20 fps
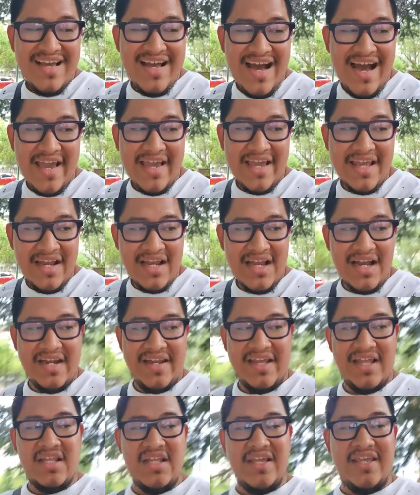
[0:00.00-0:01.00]
aire
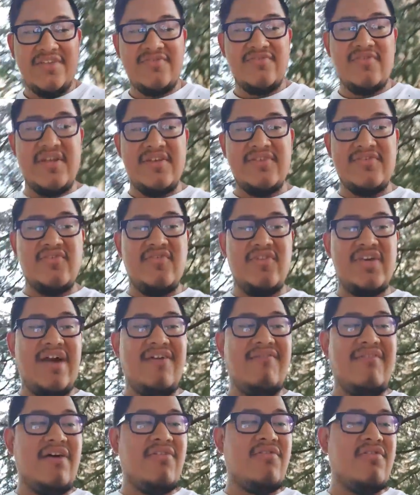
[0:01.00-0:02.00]
caliente. Y eso que estoy
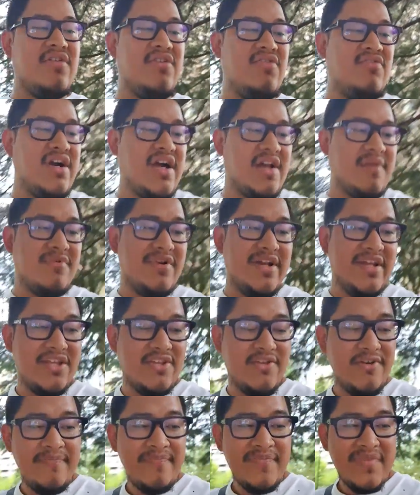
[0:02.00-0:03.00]
abajo de un
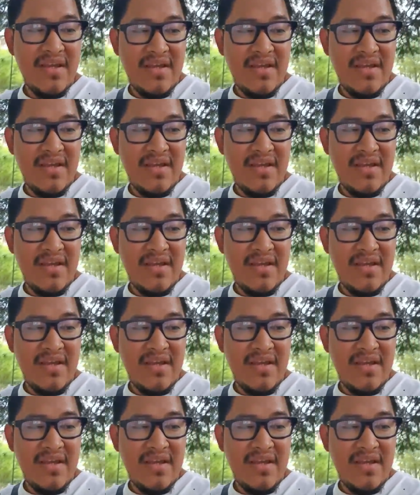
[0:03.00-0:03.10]
arbolito.